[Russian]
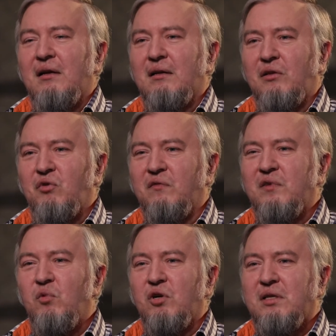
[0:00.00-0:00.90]
которым
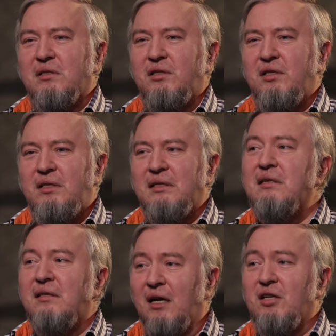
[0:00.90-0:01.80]
вы можете
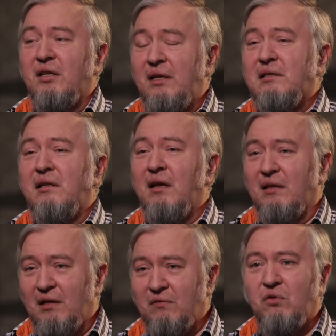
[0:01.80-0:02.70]
защититься, даже если ни
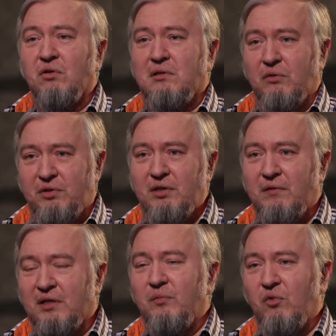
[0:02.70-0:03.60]
одного случая в
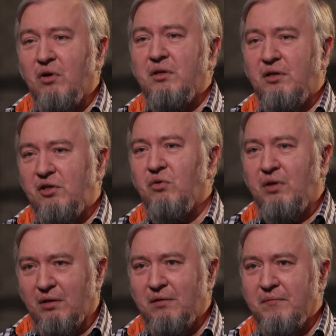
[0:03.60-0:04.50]
вашем городе еще
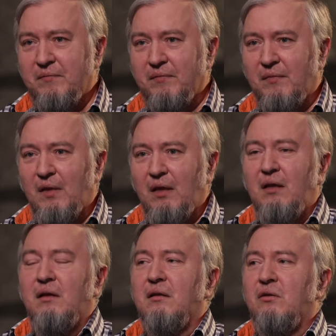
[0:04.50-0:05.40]
нет.
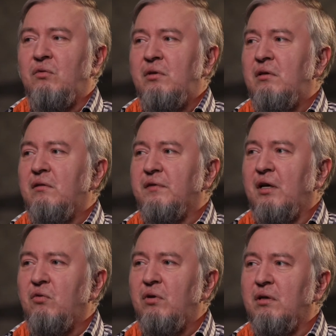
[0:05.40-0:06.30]
Ну и
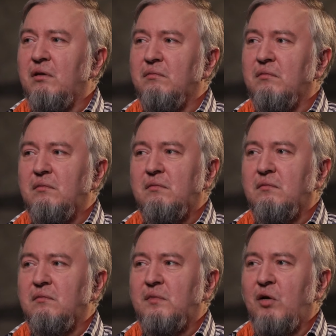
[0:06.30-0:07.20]
второе,
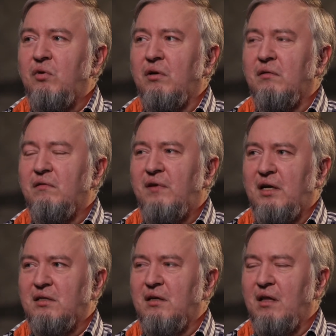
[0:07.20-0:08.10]
такое
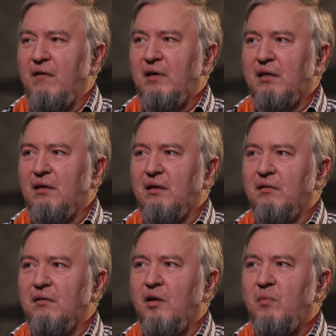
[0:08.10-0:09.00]
важное,
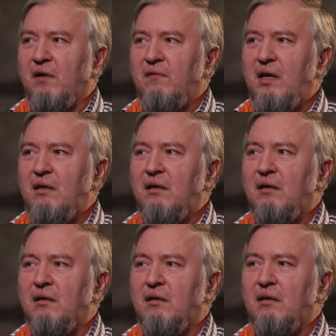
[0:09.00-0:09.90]
наверное,
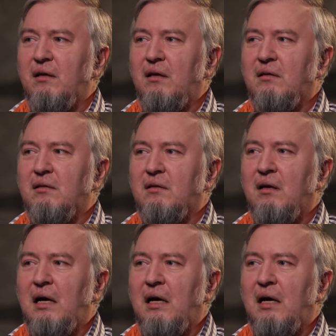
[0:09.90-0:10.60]
направление – это